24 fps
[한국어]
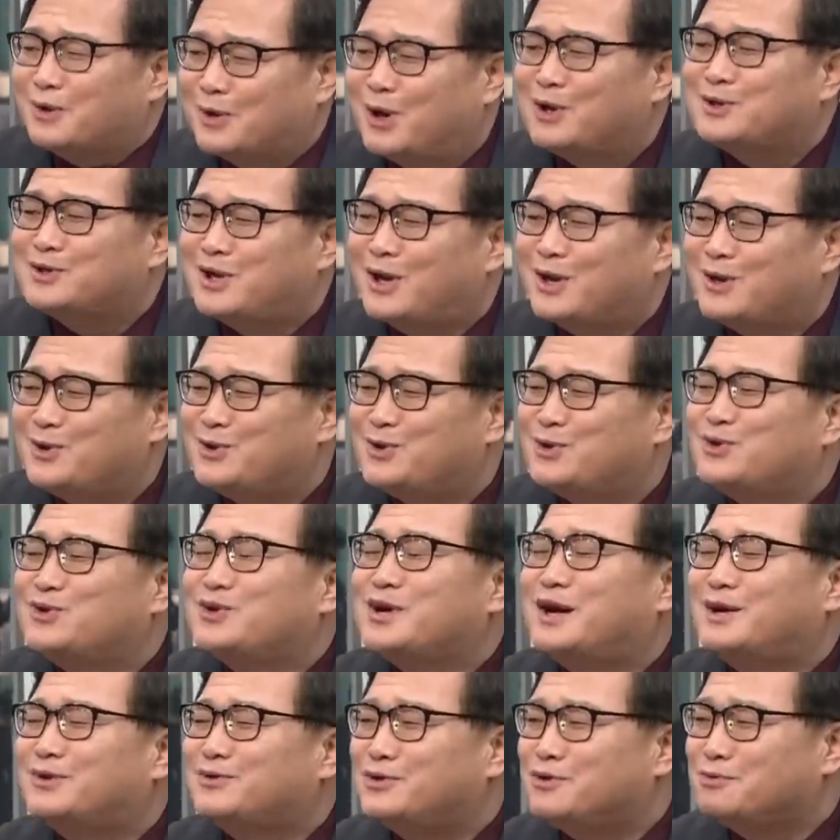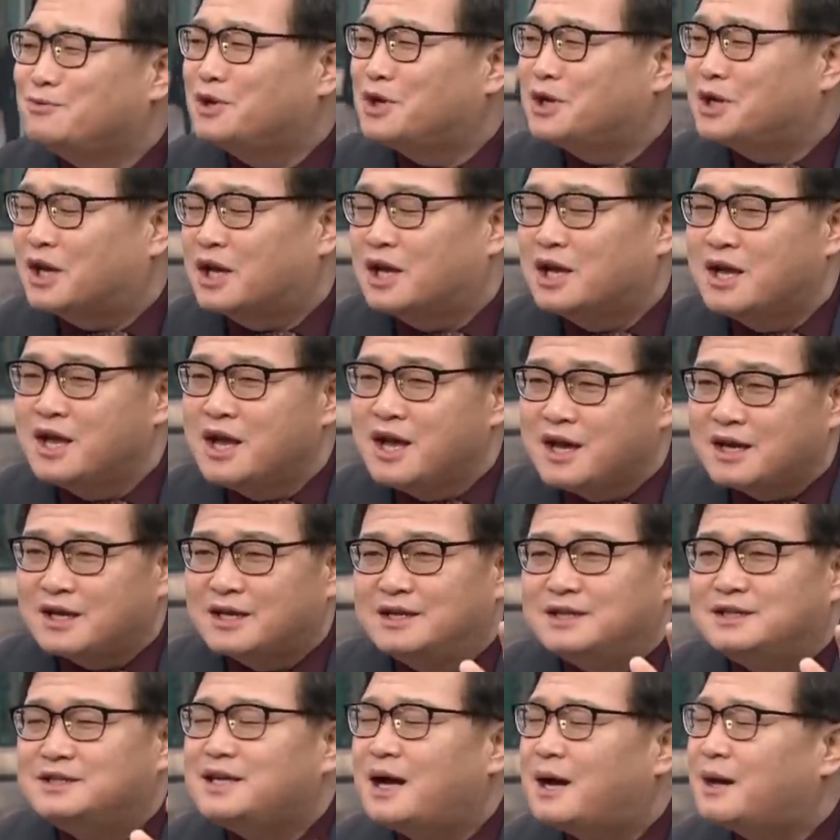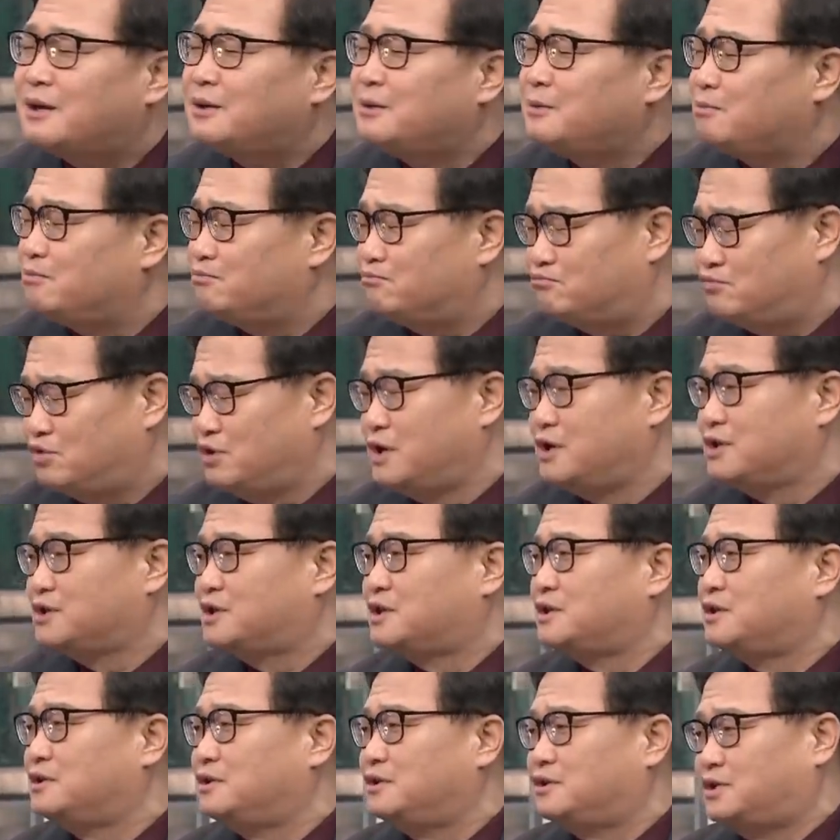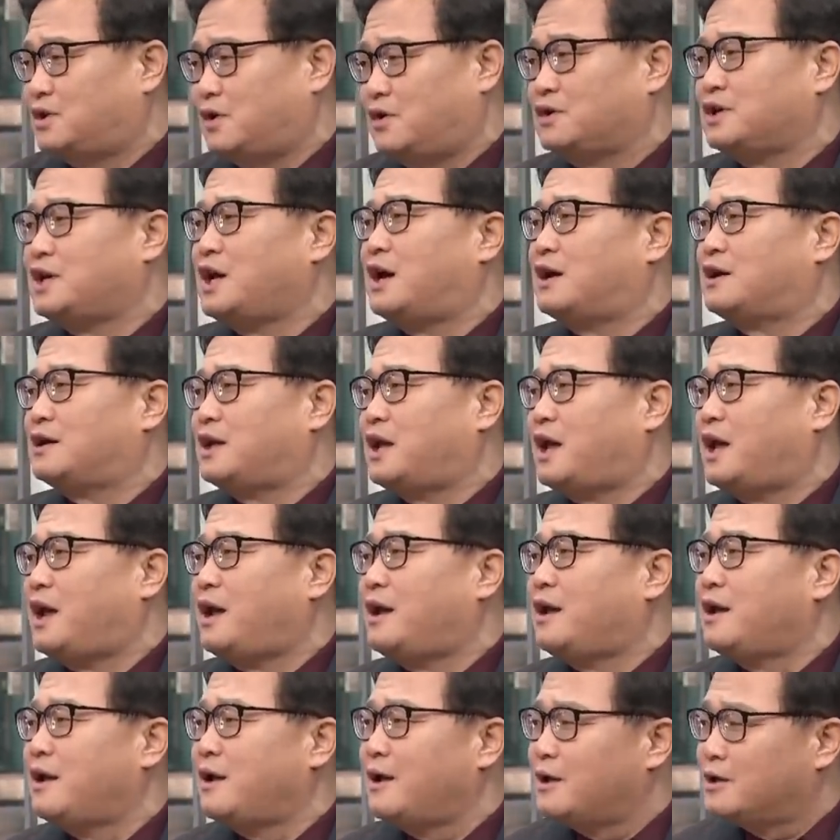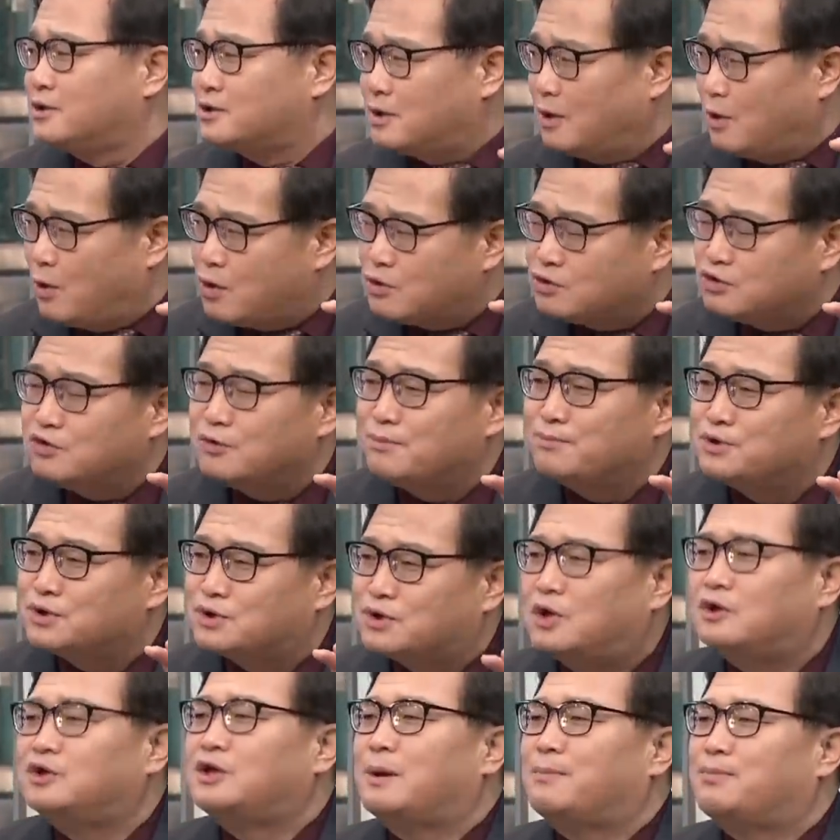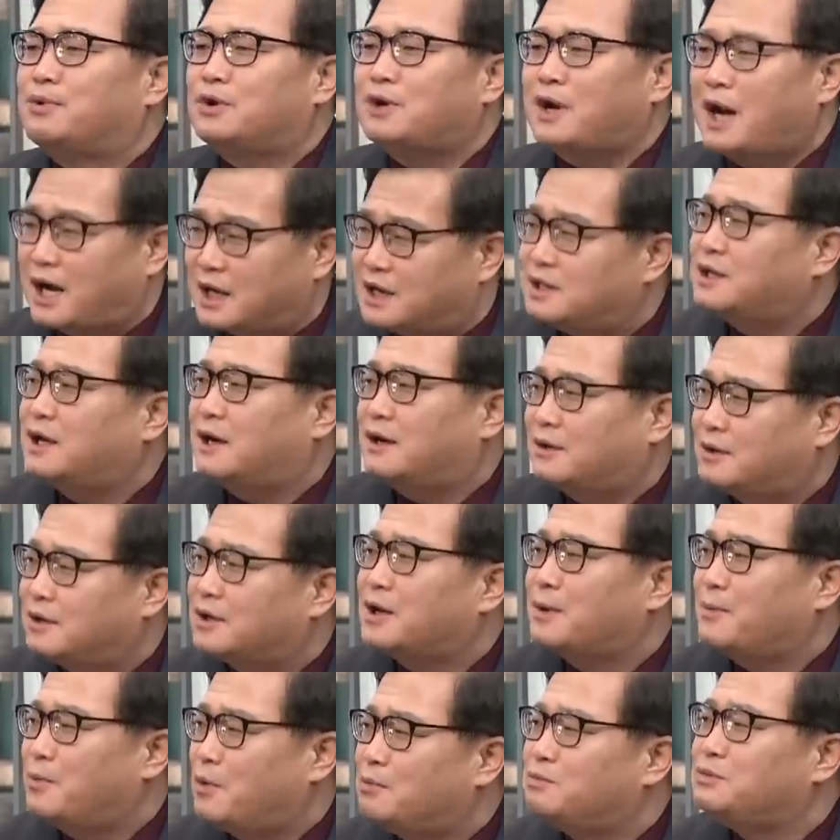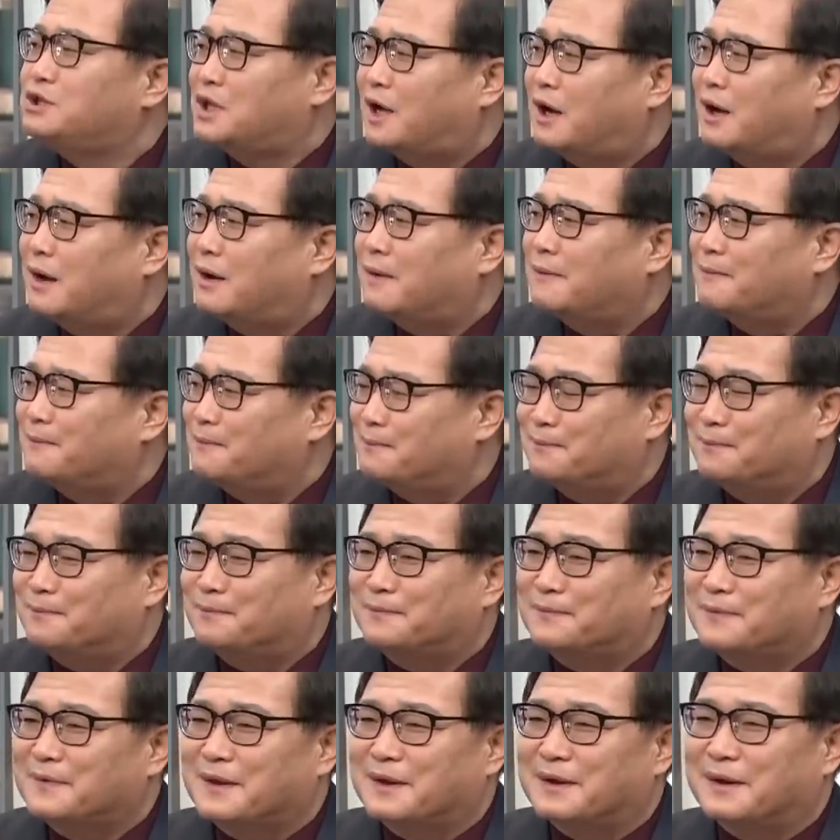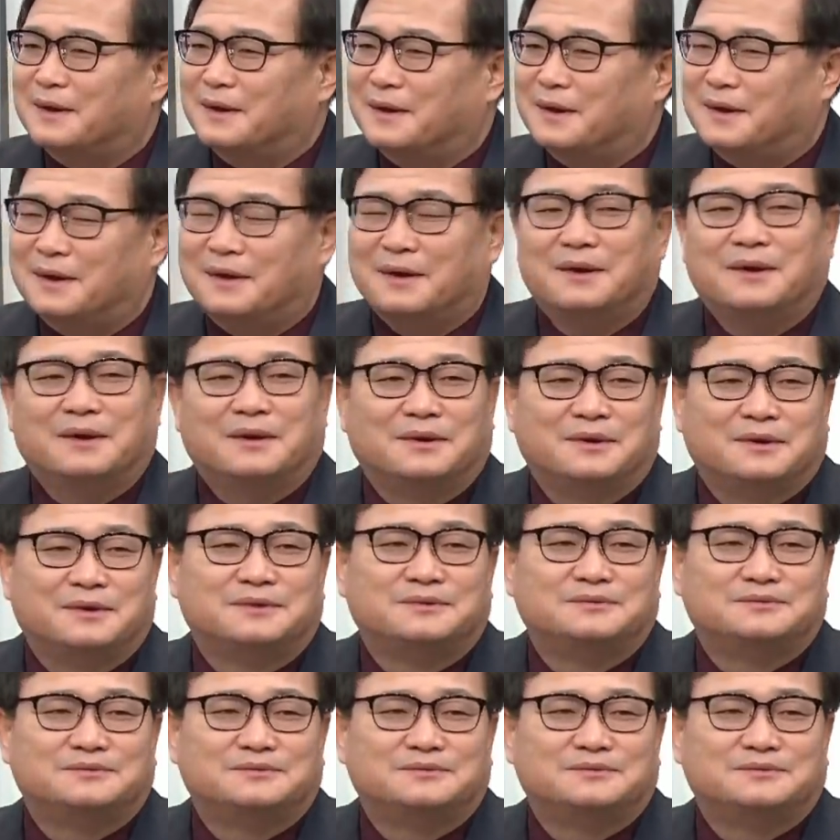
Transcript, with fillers: 굉장히 유리한 국면이 그냥 물러설 성향의 홍준표 전 대표는 아니다 그렇게 봅니다. 예, 이 지역 과는 어떻게 예. 될지